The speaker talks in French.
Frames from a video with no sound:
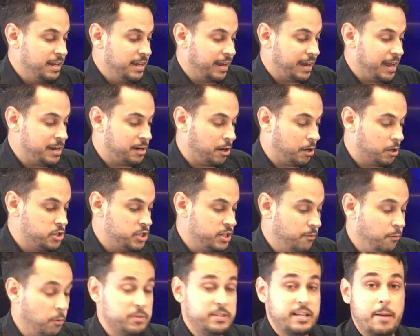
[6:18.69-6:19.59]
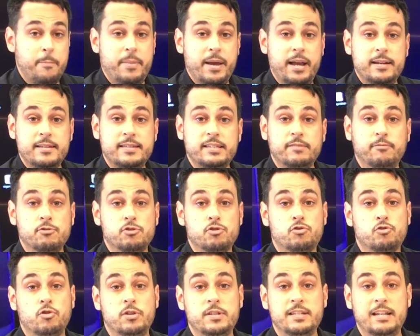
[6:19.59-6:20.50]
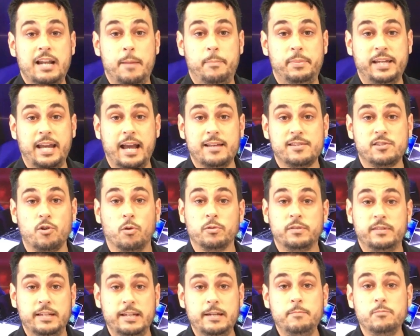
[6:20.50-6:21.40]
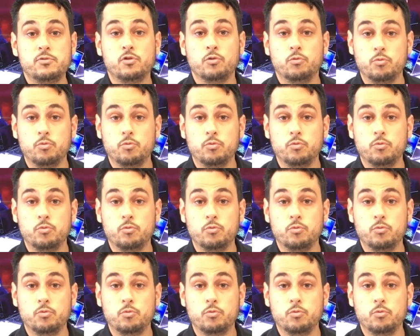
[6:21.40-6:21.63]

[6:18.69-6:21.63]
et raccrocher vos appels si vous utilisez l'application Teams